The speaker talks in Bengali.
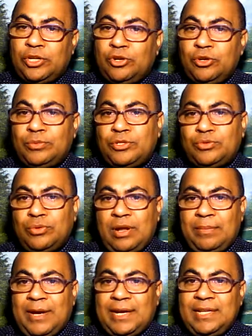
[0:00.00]
আবার সতেরো
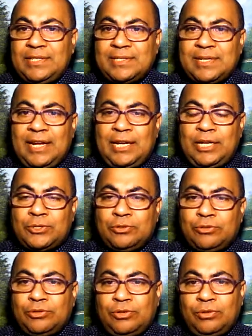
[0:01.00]
নম্বর সোরা বানী
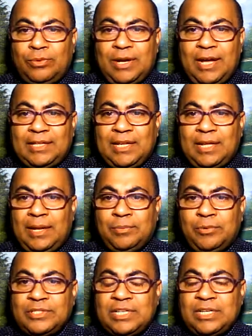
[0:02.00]
ইসরায়েলের সত্তর নম্বর
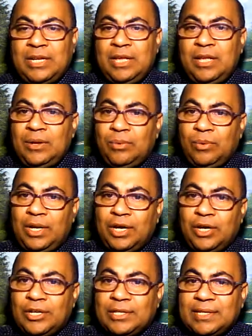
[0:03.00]
আয়াতে আল্লাহ হোসেন
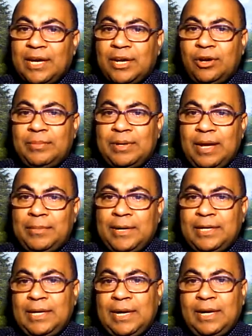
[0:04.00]
ওলাকত
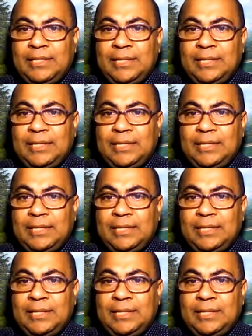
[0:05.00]
কারবামনা